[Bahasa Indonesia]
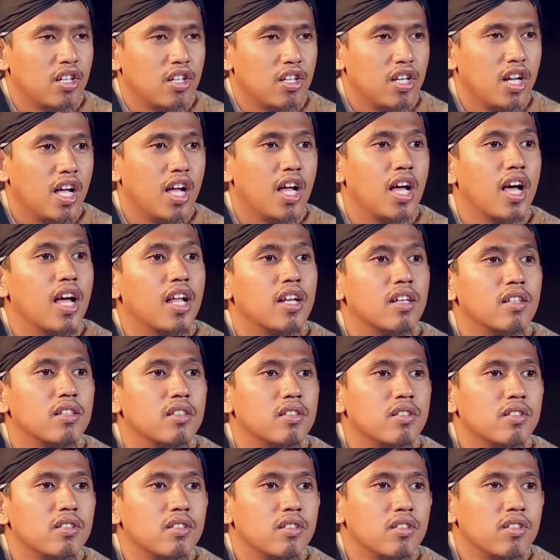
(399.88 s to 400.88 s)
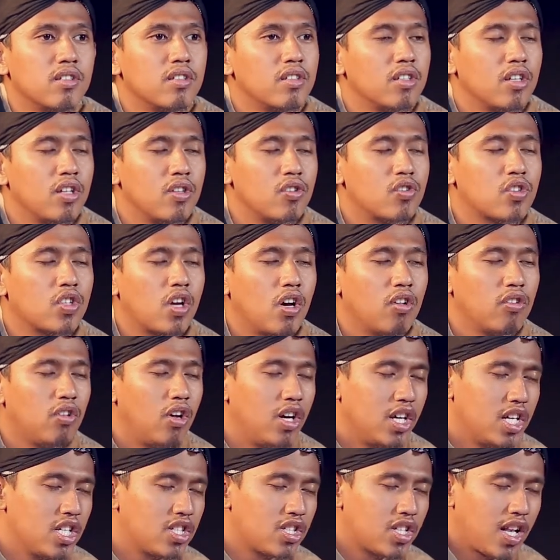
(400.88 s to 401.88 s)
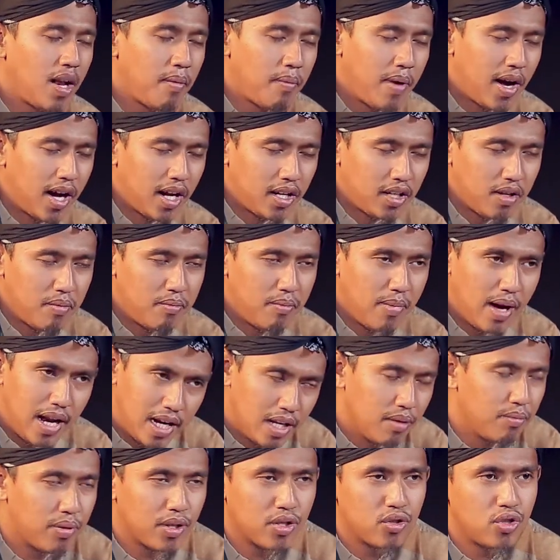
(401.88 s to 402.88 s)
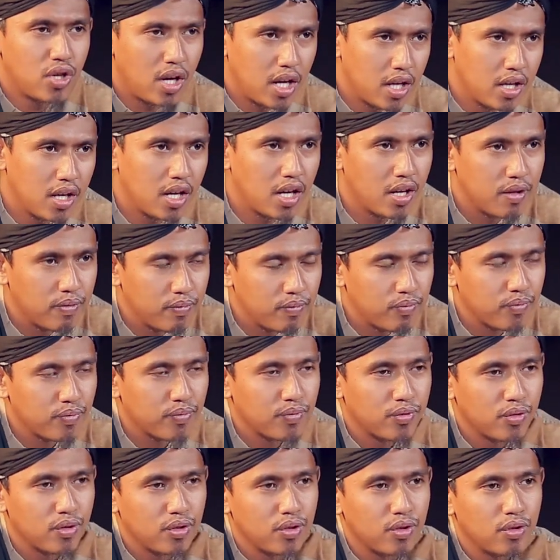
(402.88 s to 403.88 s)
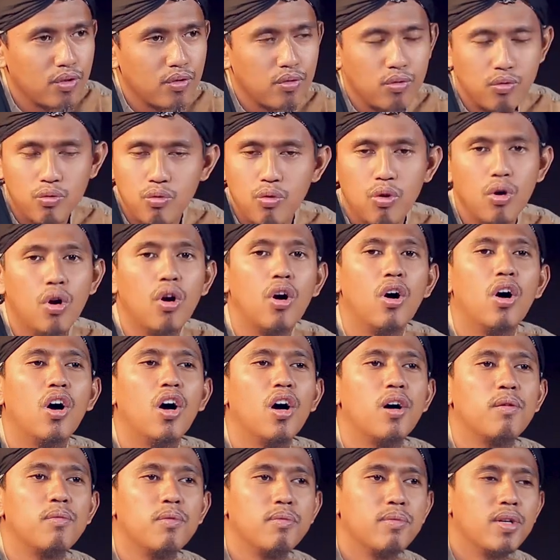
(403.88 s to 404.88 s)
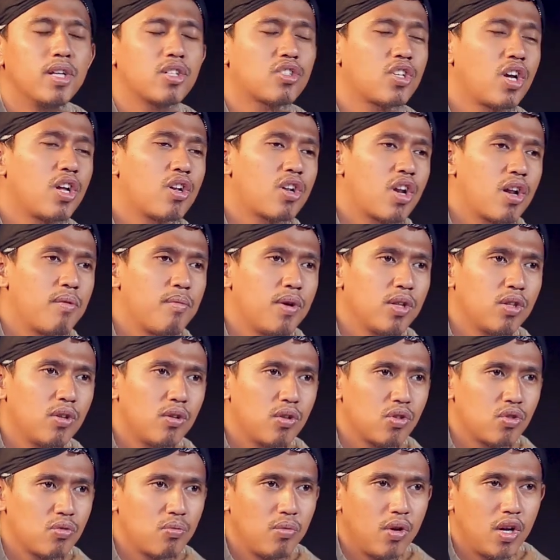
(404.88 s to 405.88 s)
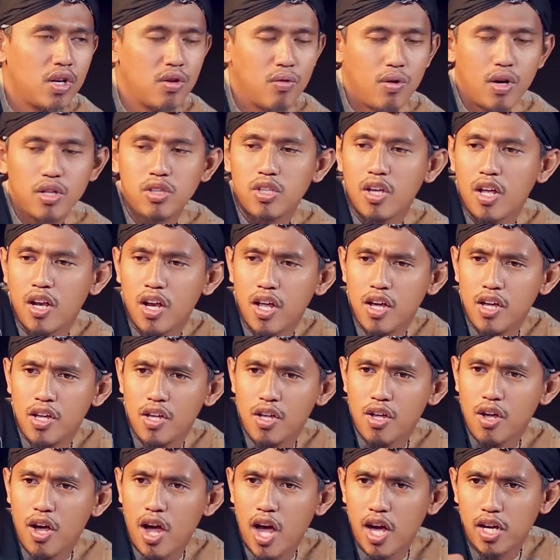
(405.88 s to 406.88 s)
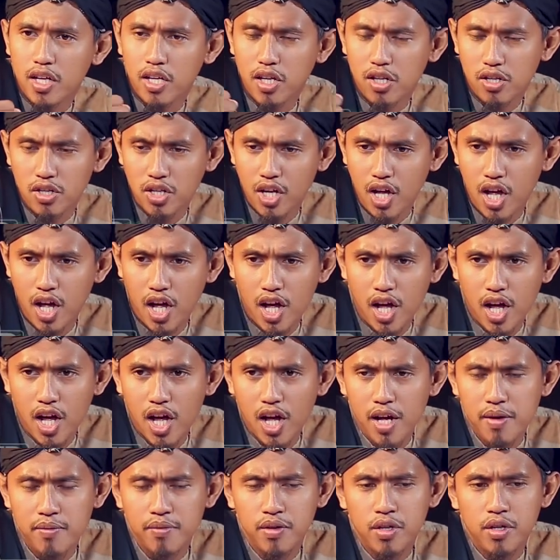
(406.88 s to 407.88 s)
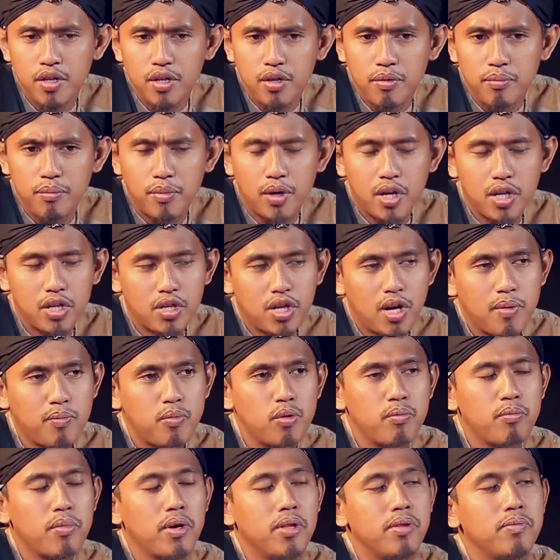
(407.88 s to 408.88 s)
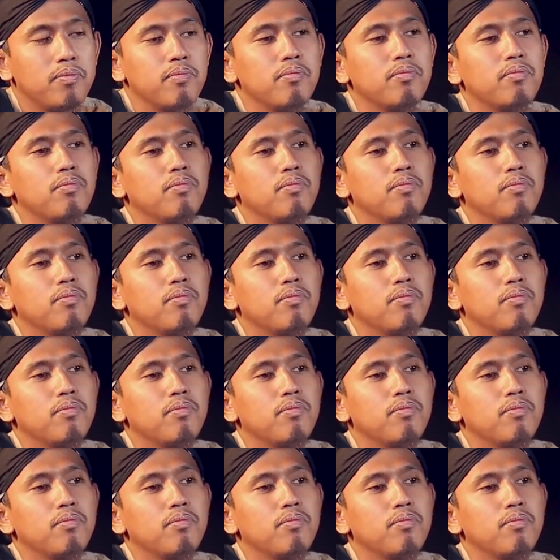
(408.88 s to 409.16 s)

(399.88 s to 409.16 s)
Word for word: dan insya Allah Islam akan kembali berjaya. Wah, pemirsa yang dirahmati Allah Subhanahu wa taala. Akhirnya mereka pun men,